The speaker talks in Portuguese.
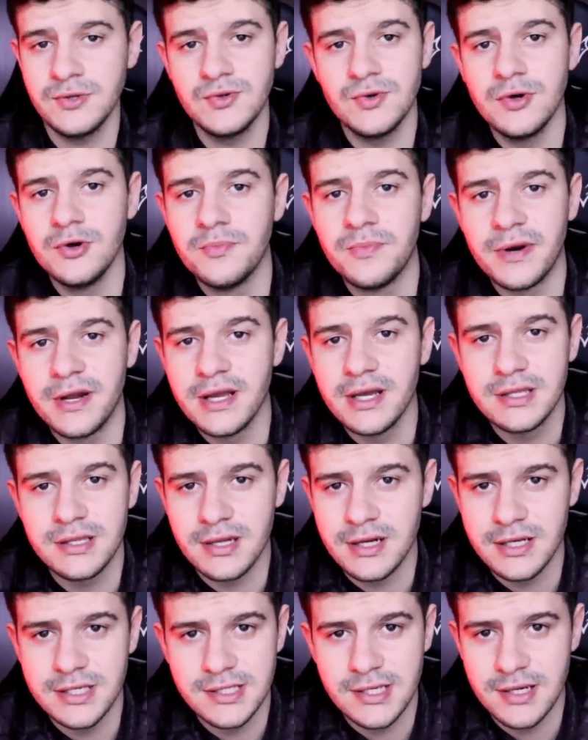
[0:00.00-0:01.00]
sou eu pra ir
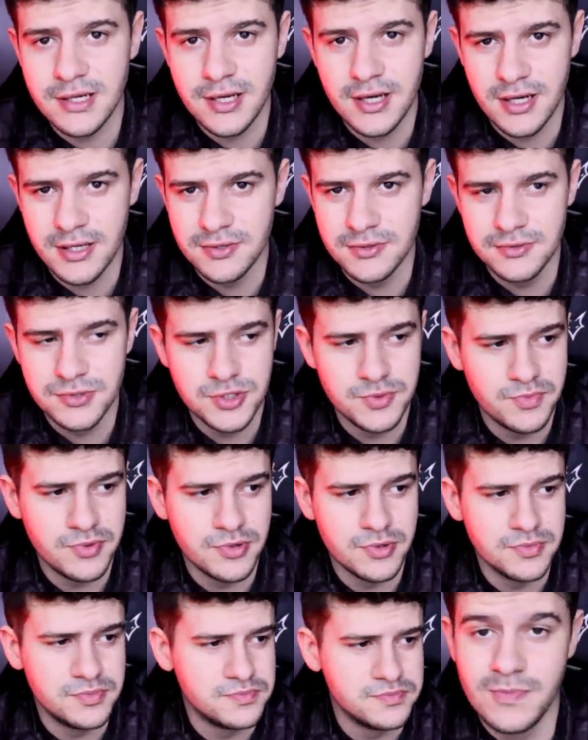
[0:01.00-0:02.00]
atrás, tá ligado?
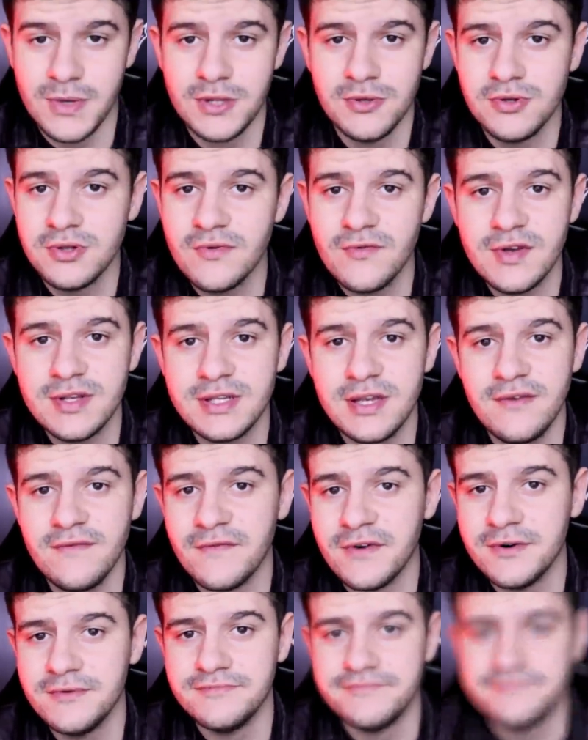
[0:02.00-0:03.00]
Tipo, minha luta vai ser em vão.